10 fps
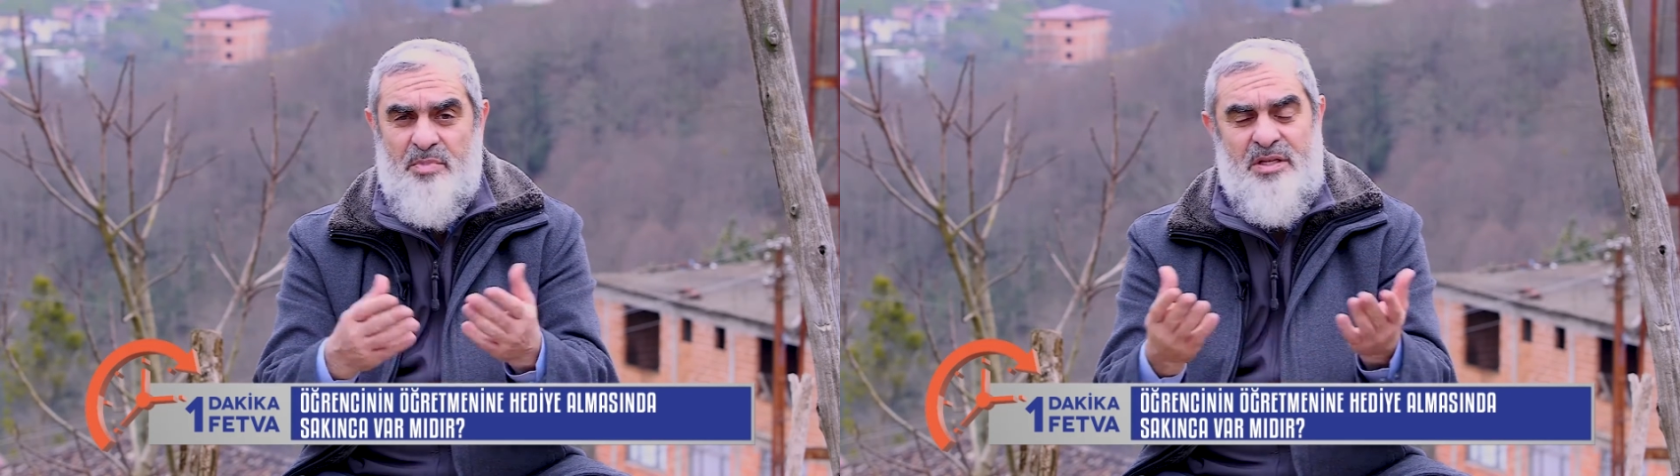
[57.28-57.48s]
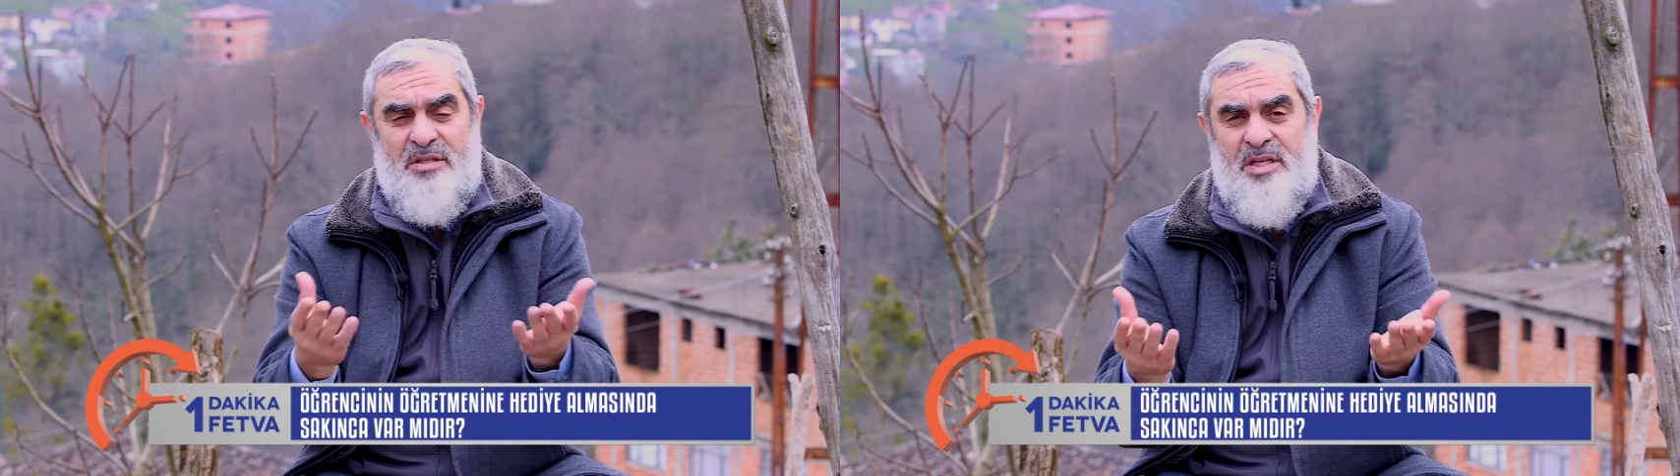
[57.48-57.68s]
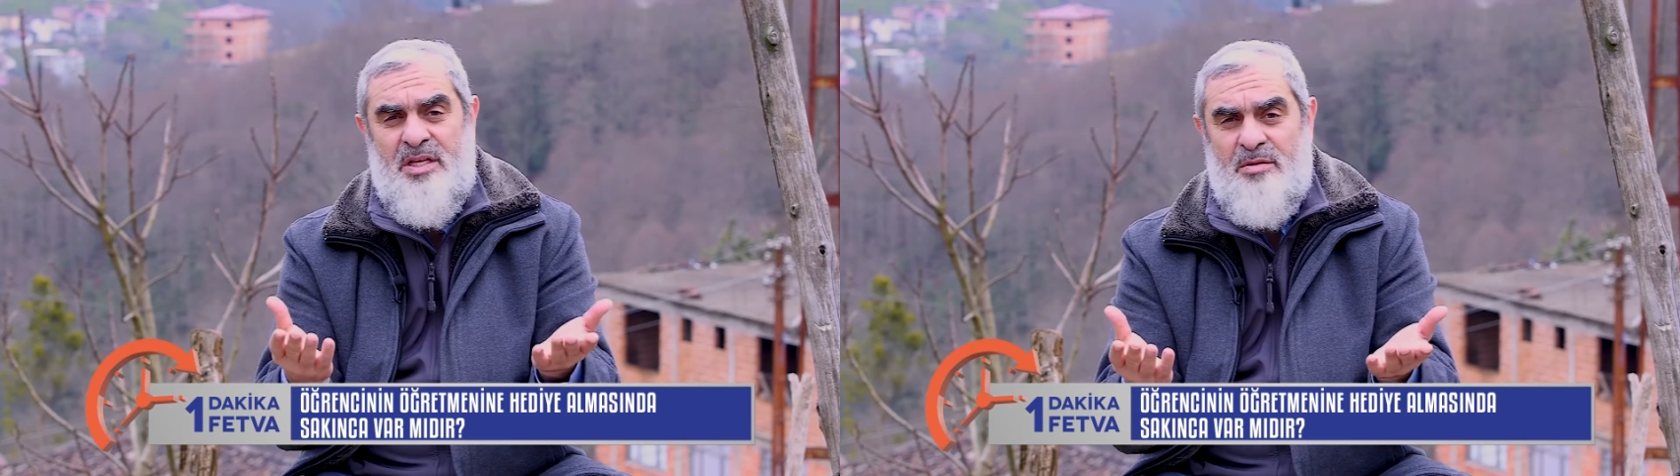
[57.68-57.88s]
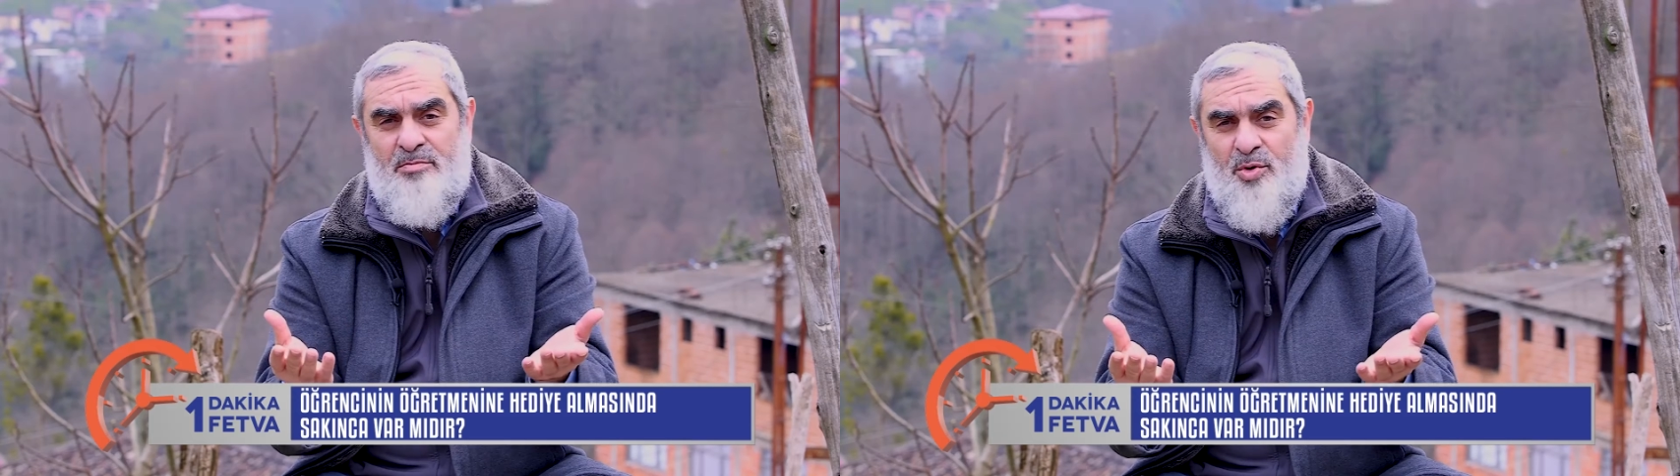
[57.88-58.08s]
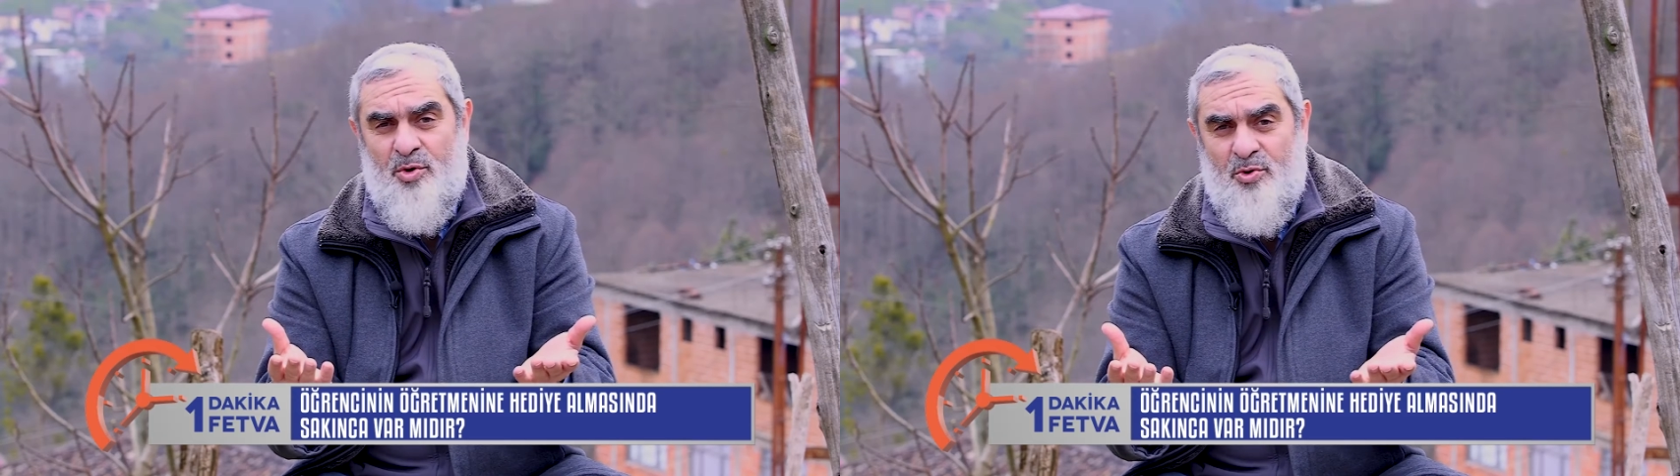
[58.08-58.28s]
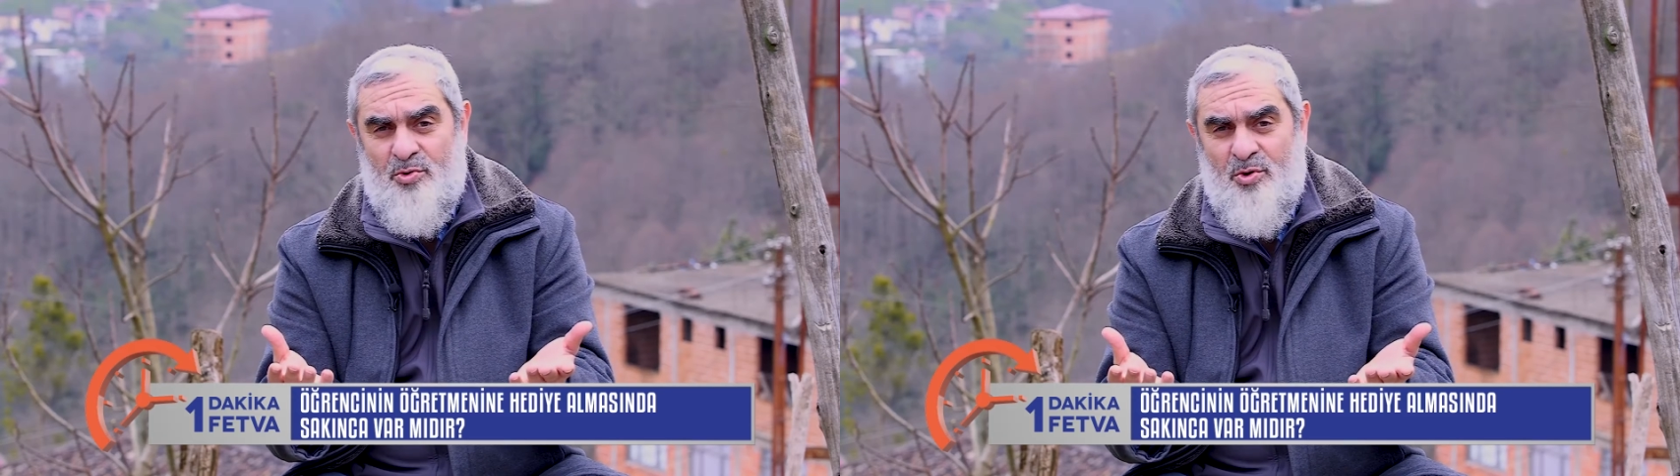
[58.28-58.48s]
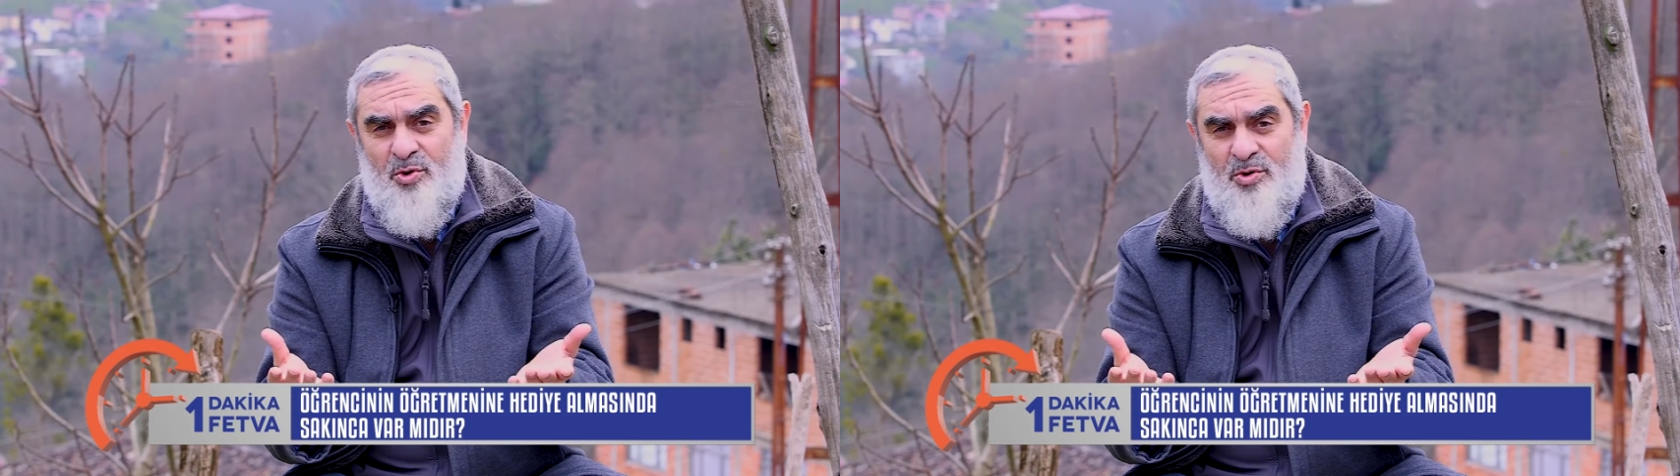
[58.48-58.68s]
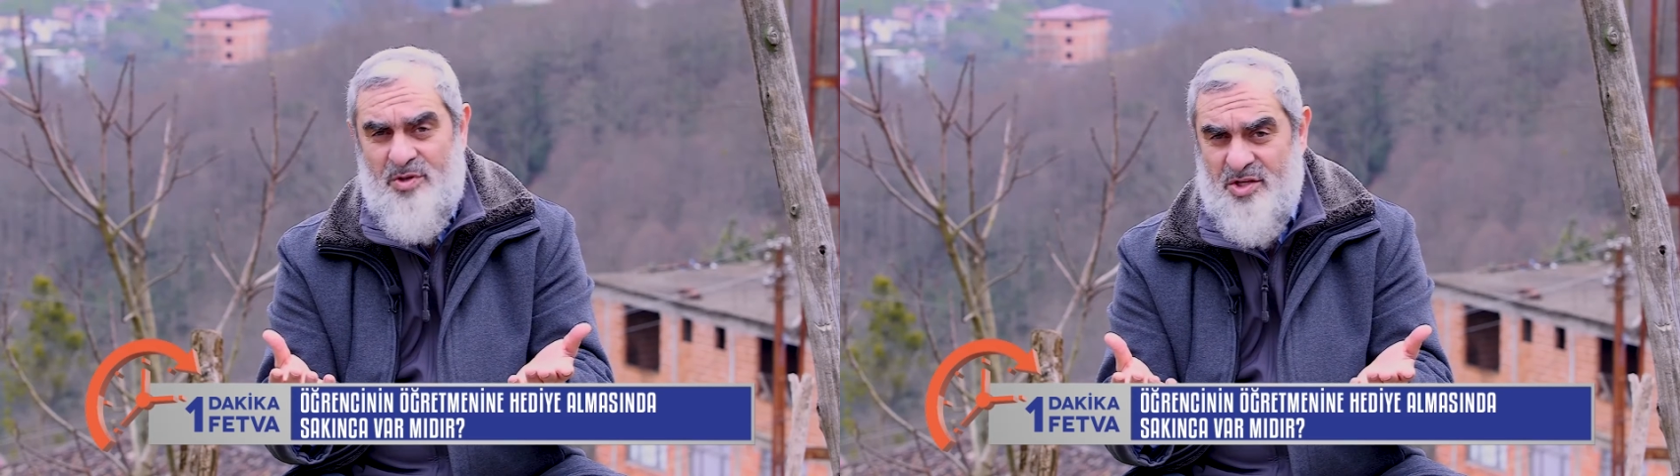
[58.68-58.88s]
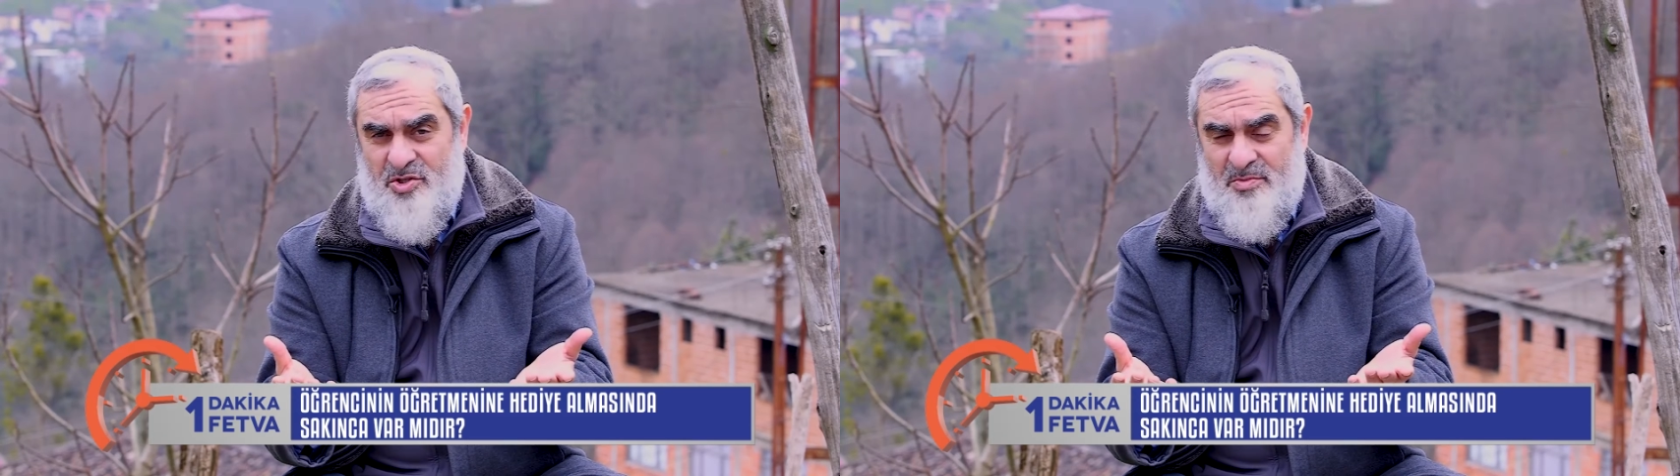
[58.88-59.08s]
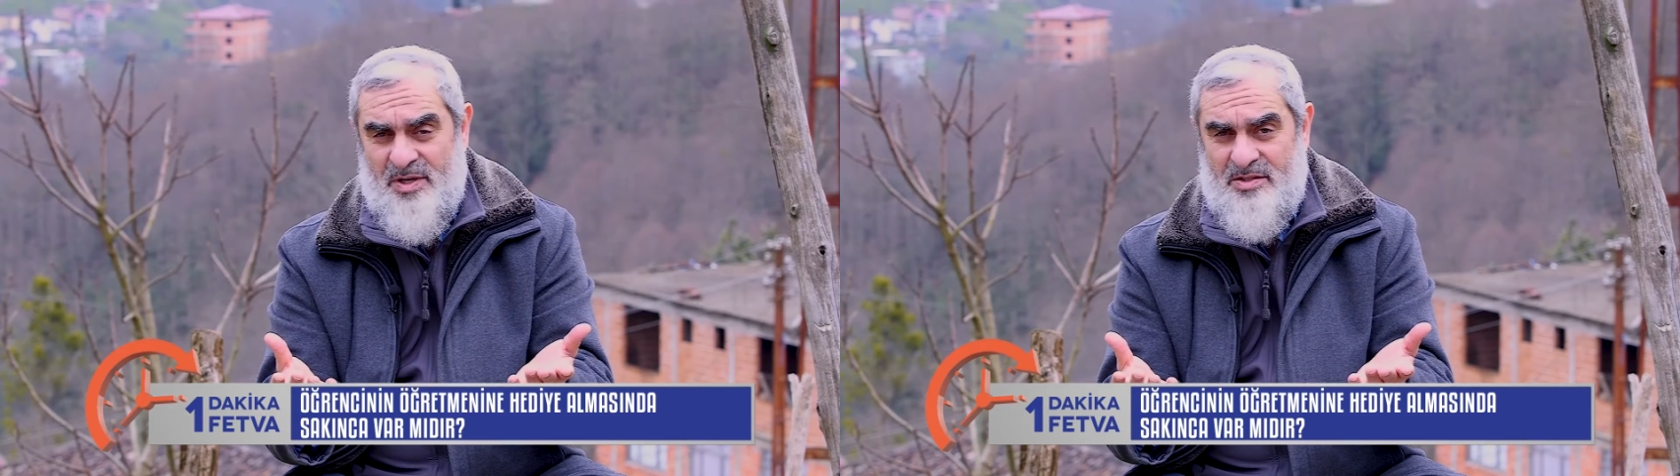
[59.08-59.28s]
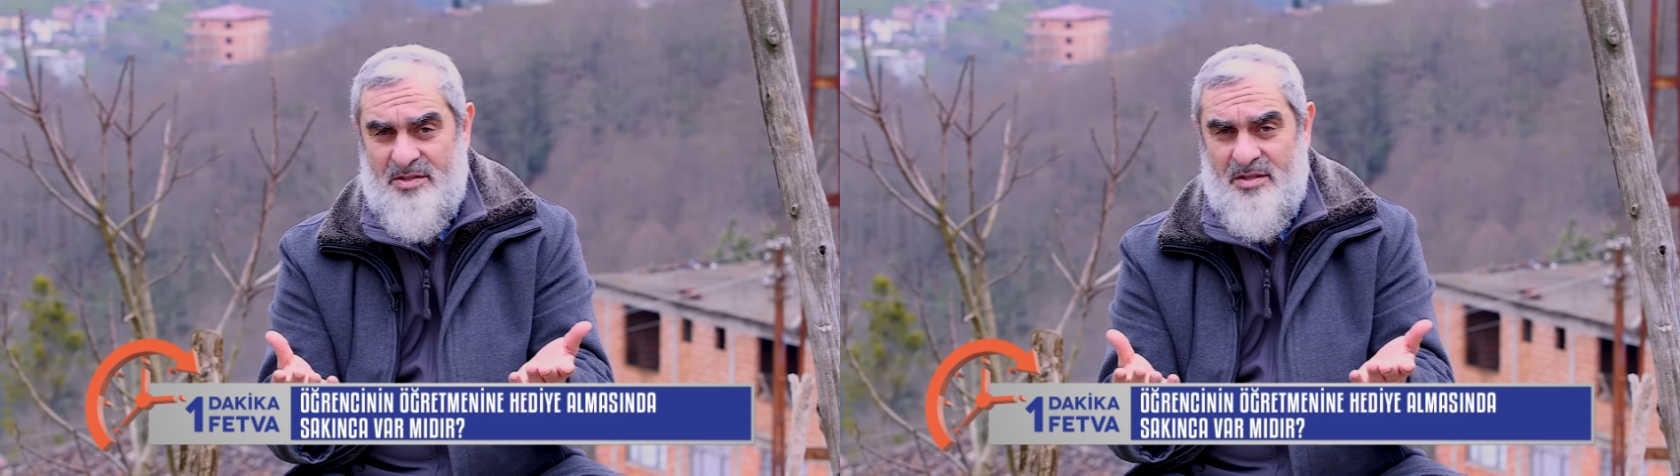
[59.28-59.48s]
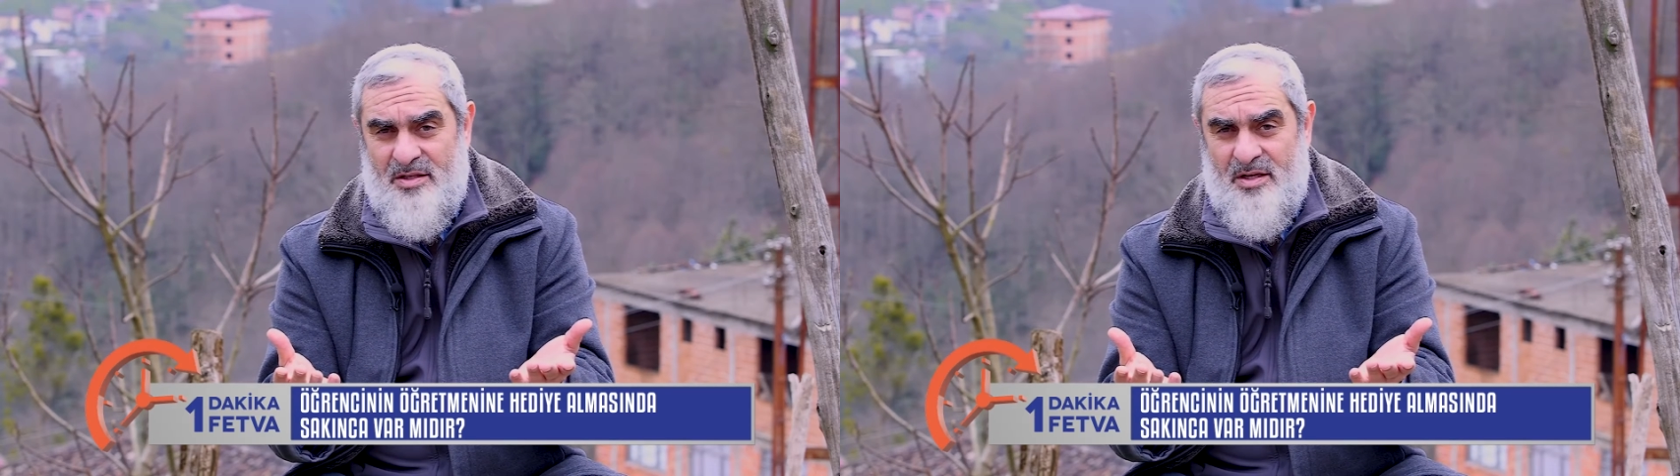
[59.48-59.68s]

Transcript: bir din boyutu taşımaz.